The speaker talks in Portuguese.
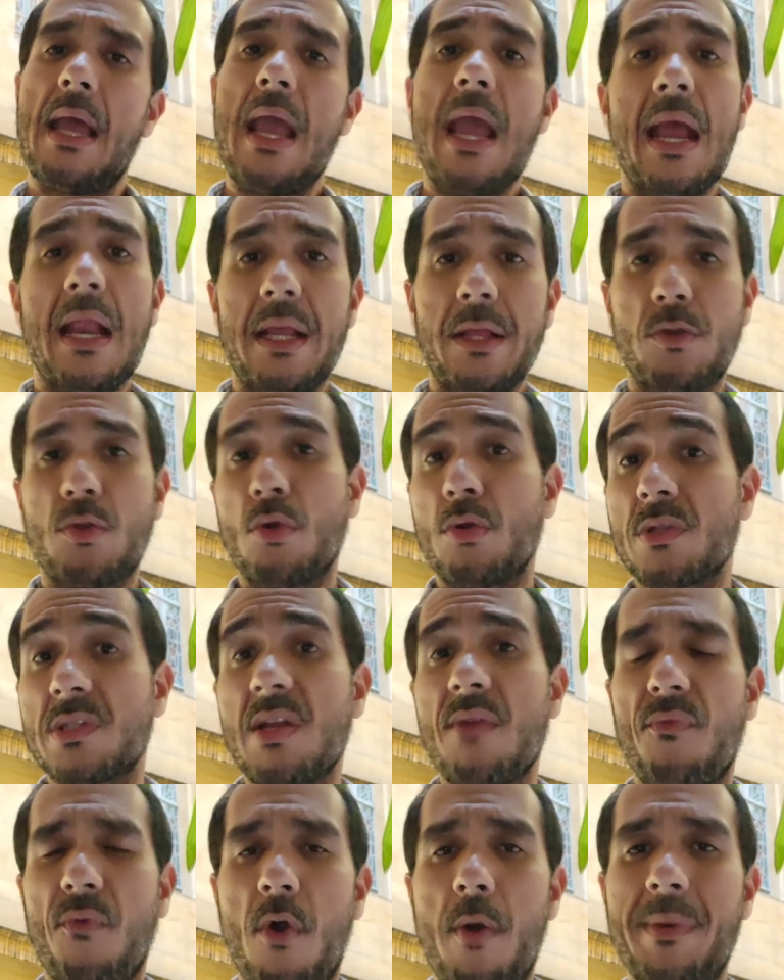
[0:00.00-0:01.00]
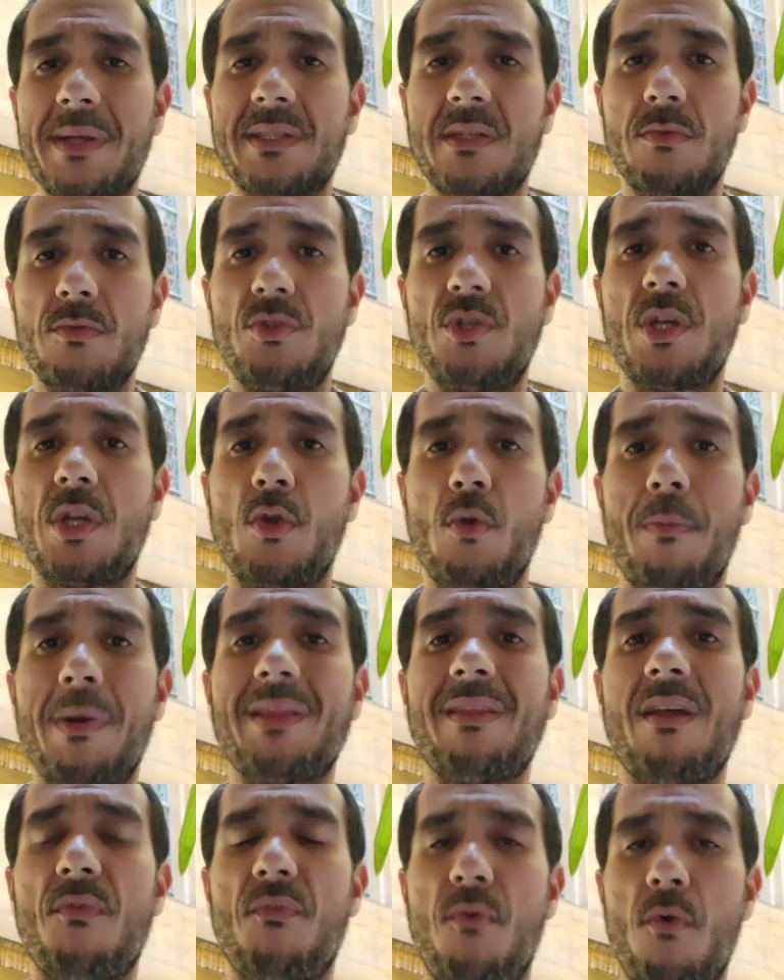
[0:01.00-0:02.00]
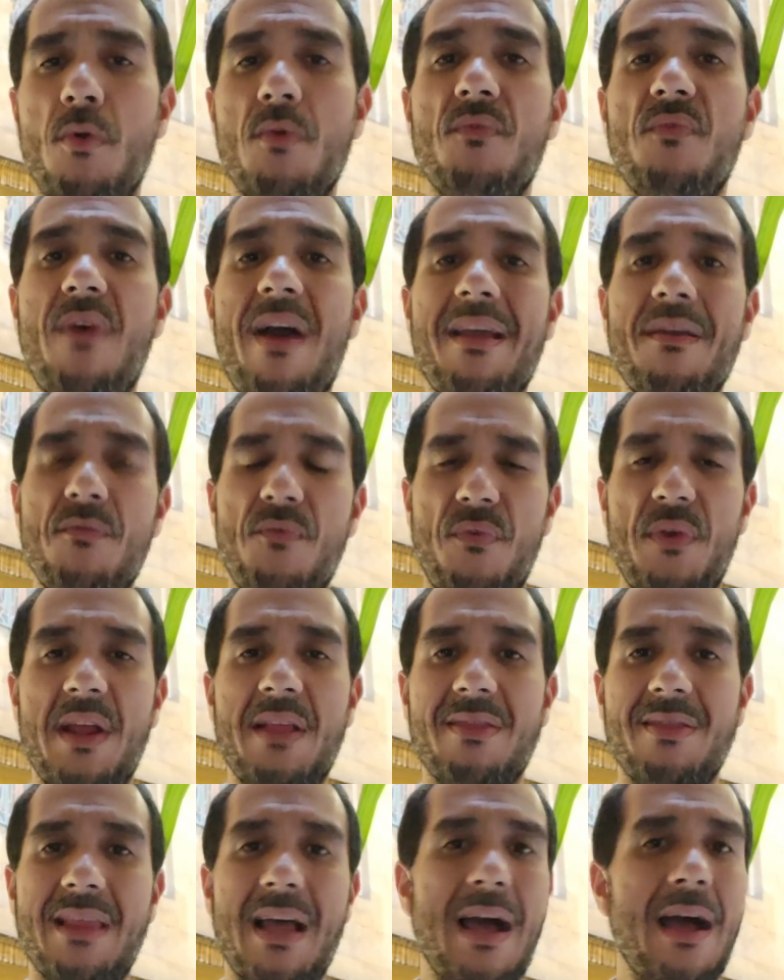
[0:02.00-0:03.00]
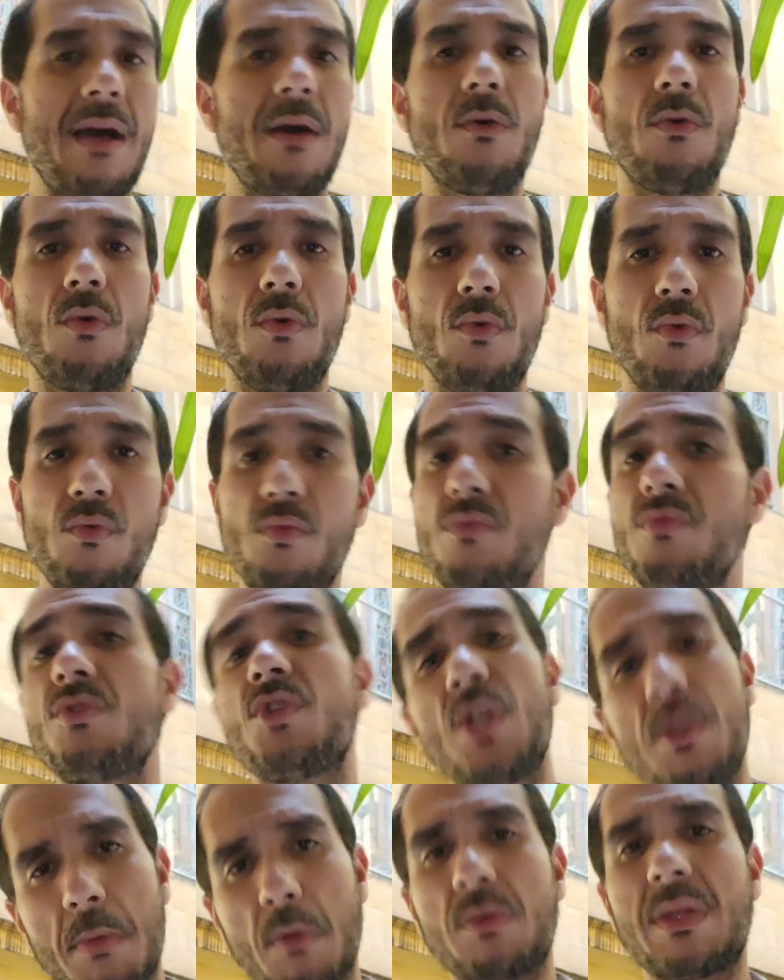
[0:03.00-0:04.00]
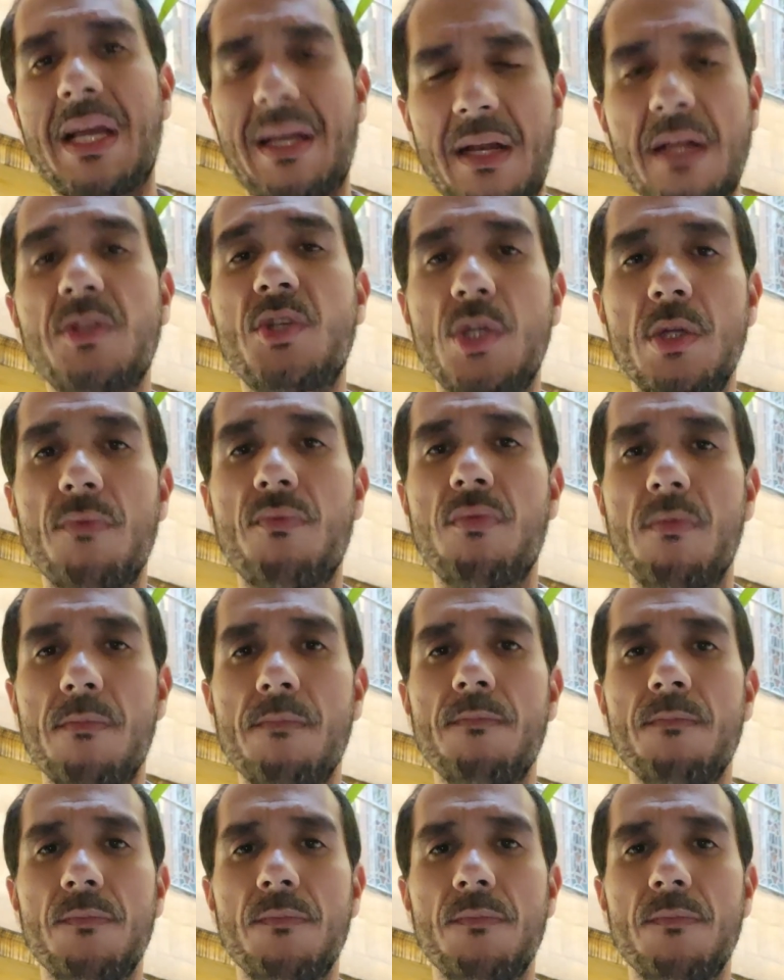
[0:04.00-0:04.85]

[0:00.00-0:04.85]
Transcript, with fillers: Ele trouxe a informação de que o Botafogo vai enfrentar um time alternativo